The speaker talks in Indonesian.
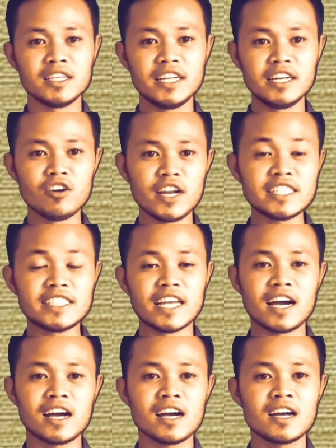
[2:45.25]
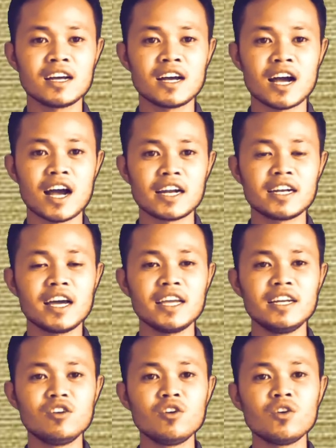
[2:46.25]
Di Indonesia
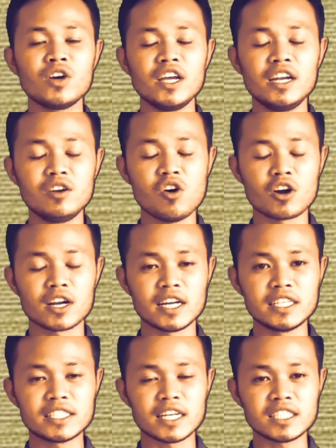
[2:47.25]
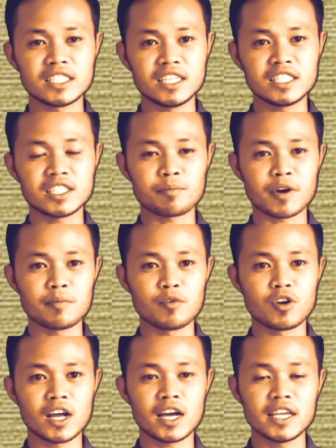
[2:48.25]
ada induk induk organisasi sepak
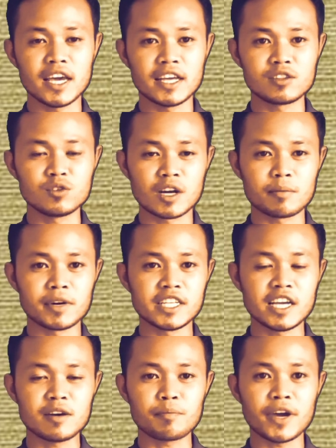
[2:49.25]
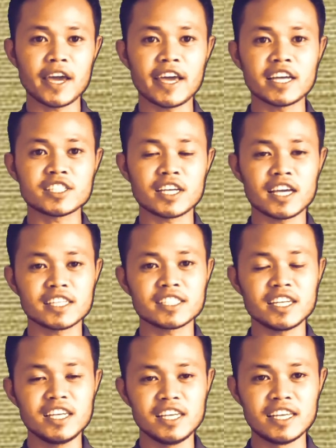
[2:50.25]
bola yaitu namanya
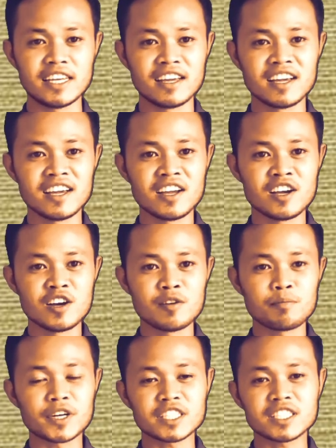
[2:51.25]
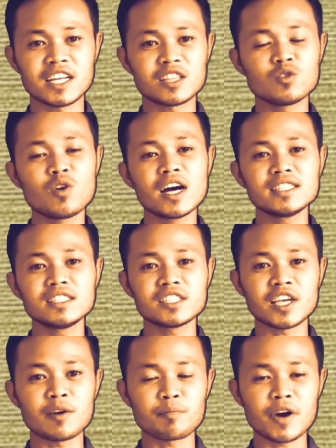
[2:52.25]
PSSI Persatuan
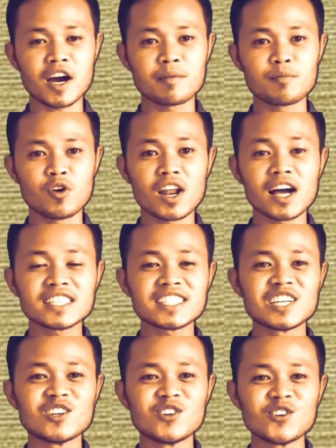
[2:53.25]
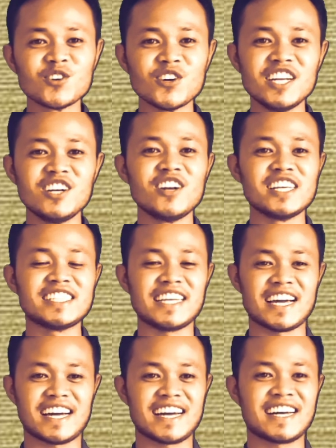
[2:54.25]
Sepak Bola Seluruh
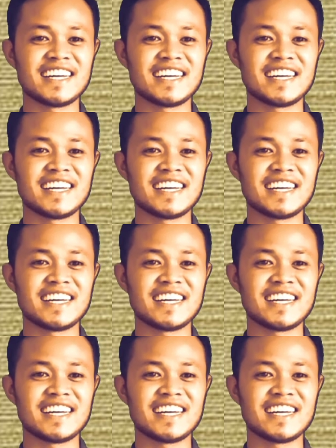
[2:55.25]
Indonesia.